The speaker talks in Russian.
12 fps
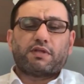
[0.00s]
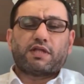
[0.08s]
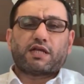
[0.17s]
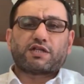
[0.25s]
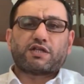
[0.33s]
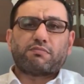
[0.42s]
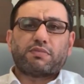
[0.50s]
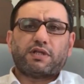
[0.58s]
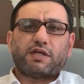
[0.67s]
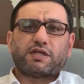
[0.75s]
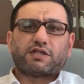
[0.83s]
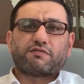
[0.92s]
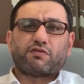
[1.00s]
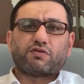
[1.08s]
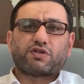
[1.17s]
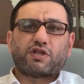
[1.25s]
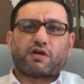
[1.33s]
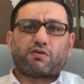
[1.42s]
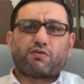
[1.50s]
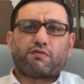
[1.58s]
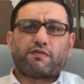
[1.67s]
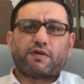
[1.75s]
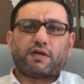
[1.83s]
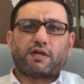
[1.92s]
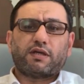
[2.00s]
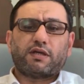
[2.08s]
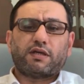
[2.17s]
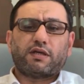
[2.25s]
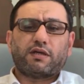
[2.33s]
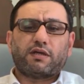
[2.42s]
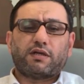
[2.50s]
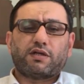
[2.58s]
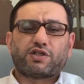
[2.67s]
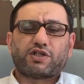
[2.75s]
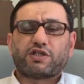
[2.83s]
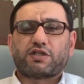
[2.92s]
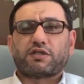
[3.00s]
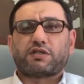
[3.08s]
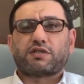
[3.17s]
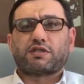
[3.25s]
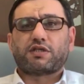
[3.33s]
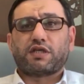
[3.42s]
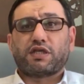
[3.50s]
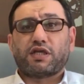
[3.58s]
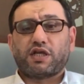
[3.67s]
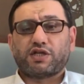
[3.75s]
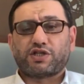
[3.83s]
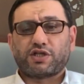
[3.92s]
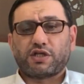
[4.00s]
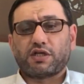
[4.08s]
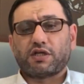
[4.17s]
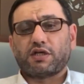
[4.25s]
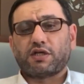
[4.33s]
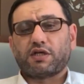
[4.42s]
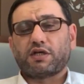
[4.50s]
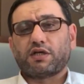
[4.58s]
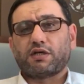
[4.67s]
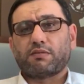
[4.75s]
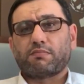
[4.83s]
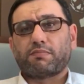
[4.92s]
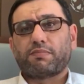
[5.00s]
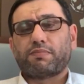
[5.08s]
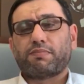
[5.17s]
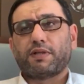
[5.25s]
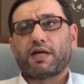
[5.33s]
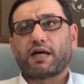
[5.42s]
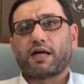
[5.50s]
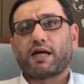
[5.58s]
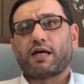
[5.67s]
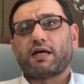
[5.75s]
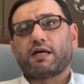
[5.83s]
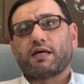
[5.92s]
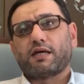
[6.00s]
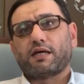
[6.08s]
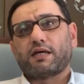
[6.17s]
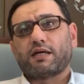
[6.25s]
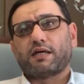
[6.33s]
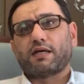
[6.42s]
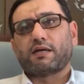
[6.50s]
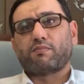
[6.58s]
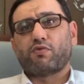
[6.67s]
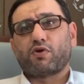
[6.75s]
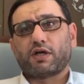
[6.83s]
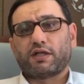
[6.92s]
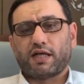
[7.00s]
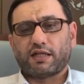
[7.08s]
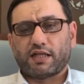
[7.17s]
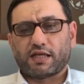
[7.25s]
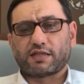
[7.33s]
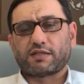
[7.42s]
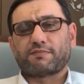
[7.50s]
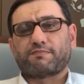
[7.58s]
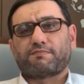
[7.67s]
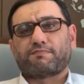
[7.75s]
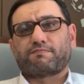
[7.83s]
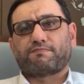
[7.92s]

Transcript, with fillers: Мы должны беречь свое здоровье и жизнь, ценнейшие э, блага от Бога для нас.